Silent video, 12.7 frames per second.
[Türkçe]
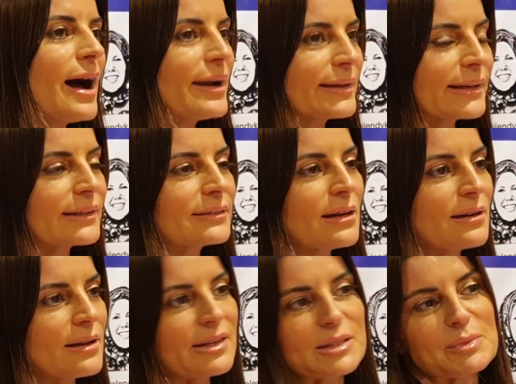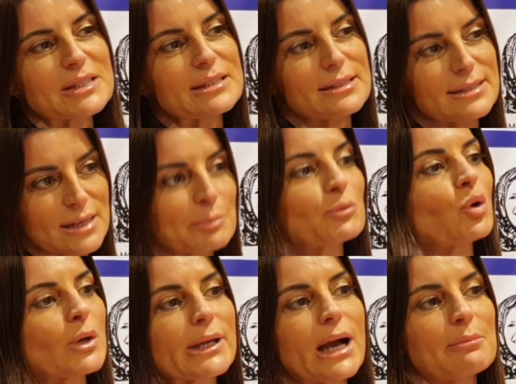her ne kadar evet biz kitap
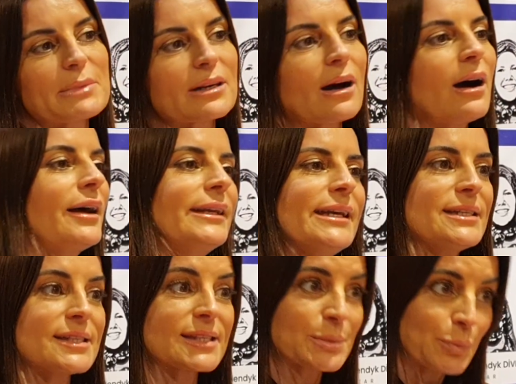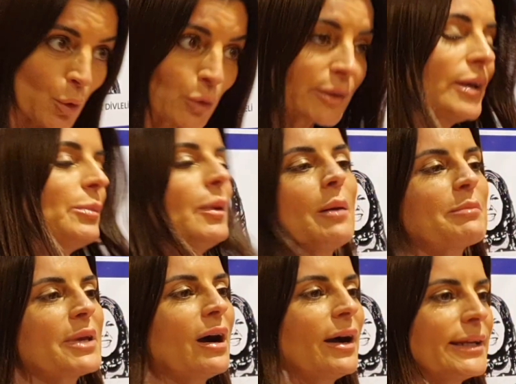da okuyan bir aileyiz, spor da
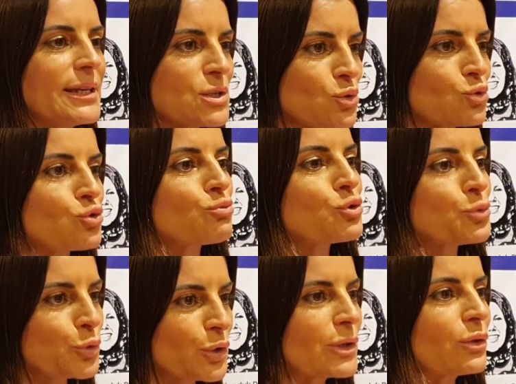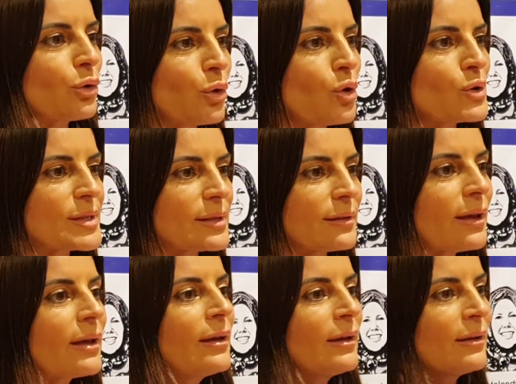yapan bir aileyiz. Çocuğumuz bunları da görse
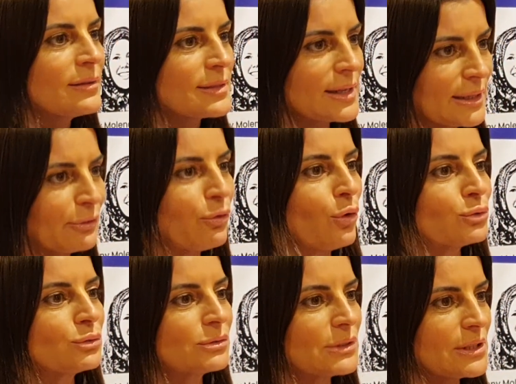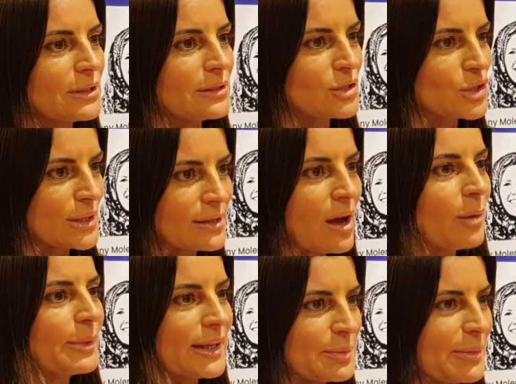de telefon, işte
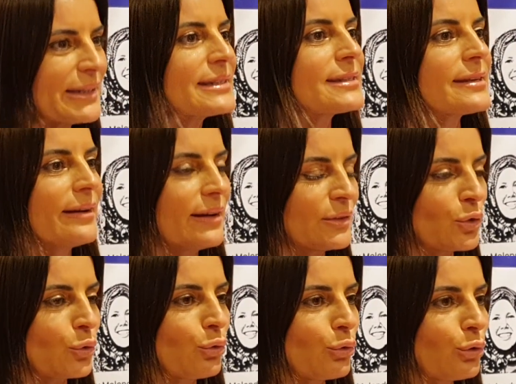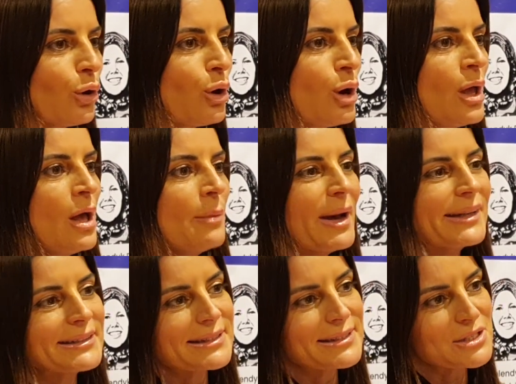tablet, bilgisayar da görüyor.
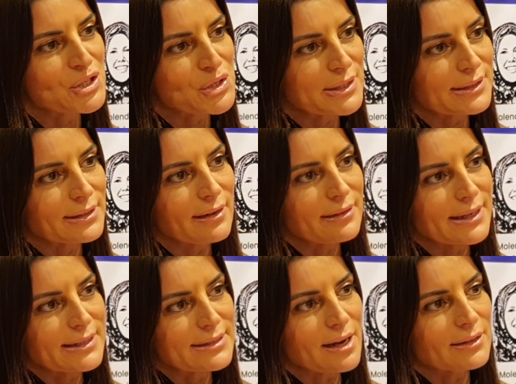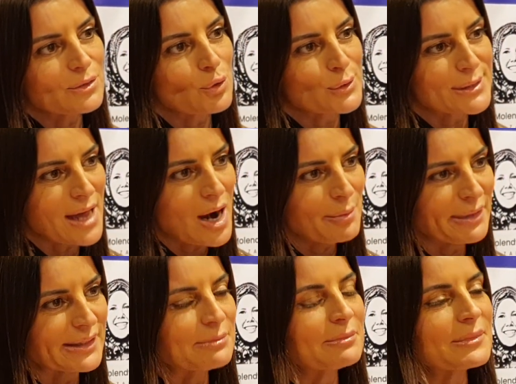Ben iki yaşına kadar ekran
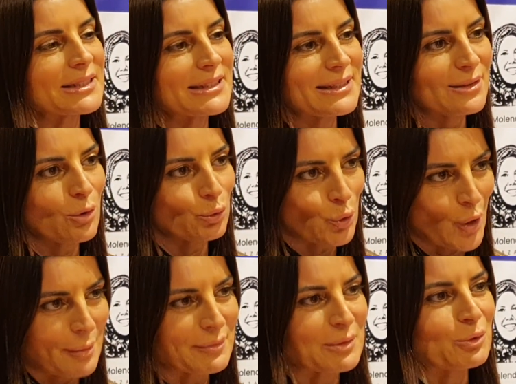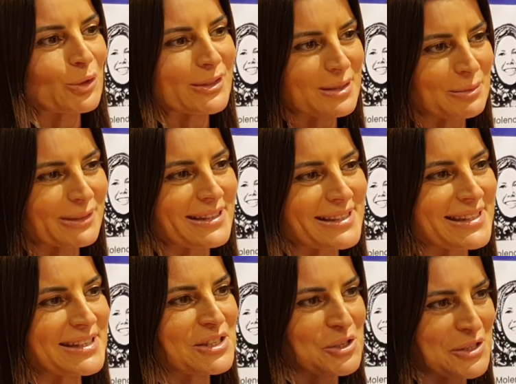göstermedim ki o dönemde bu kitaba
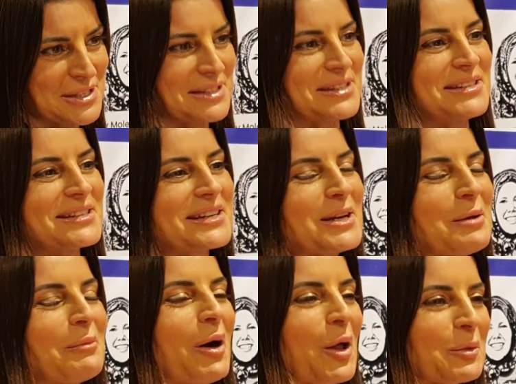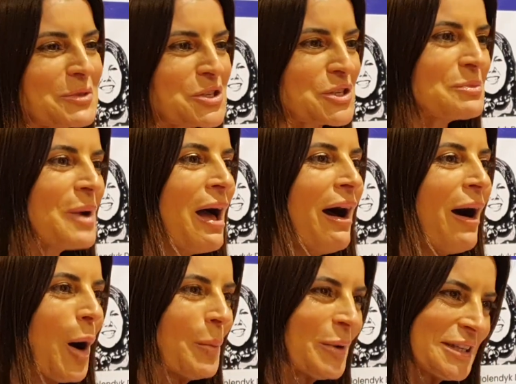destek için yazıyı kaleme almıştım.
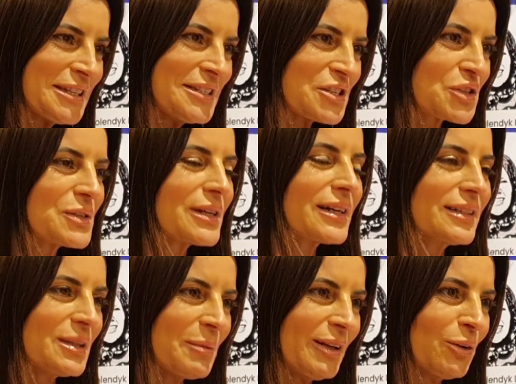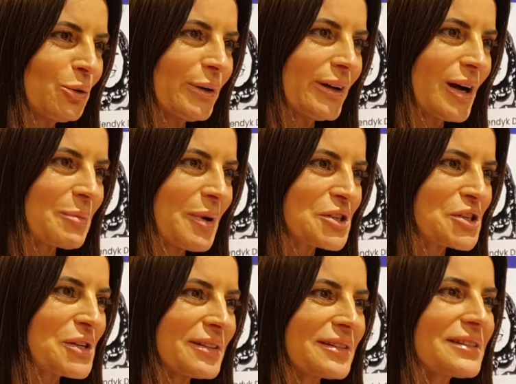Ama iki yaşında kademeli olarak
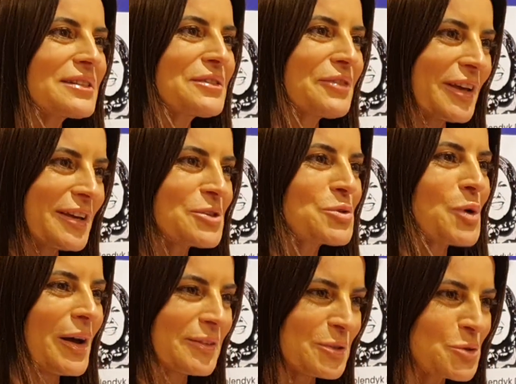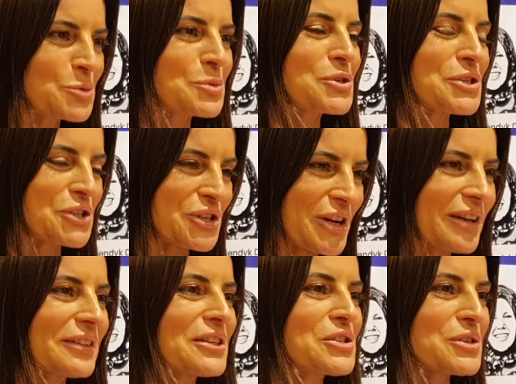başlattık ve şu anda 3,5 yaşına
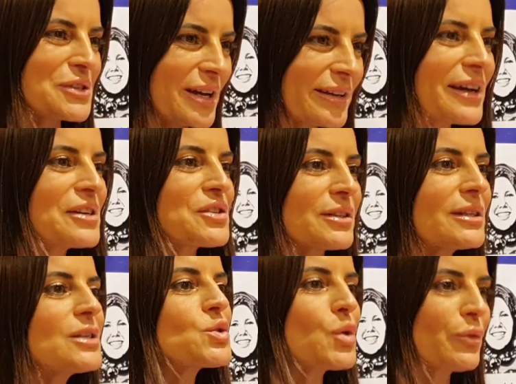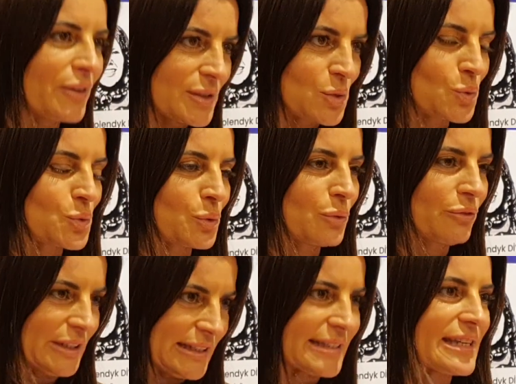yaklaşırken gerçekten çok fazla
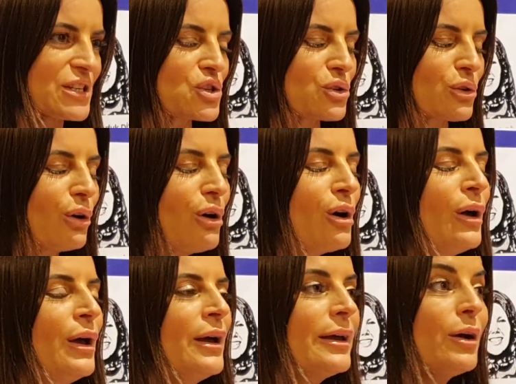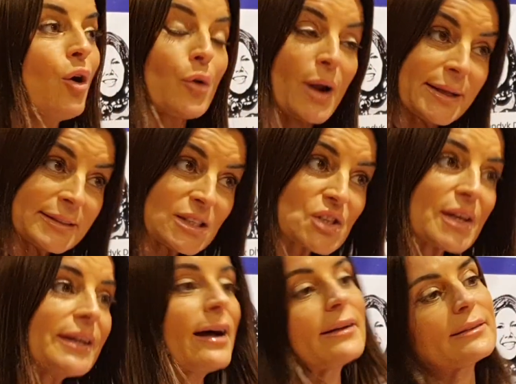vakit geçiriyor. E, öğrendiği
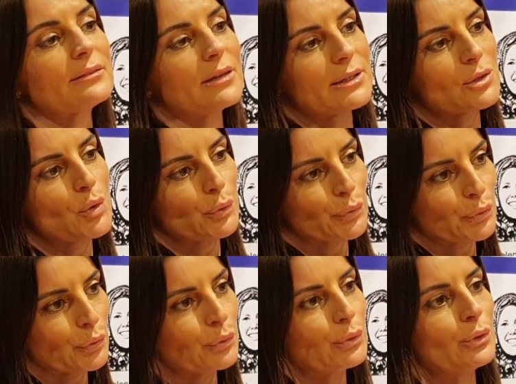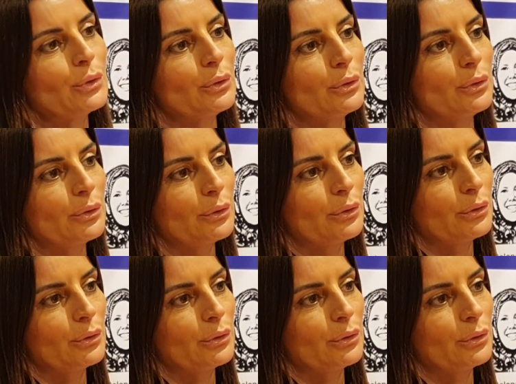şeyler de var. Kontrollü e,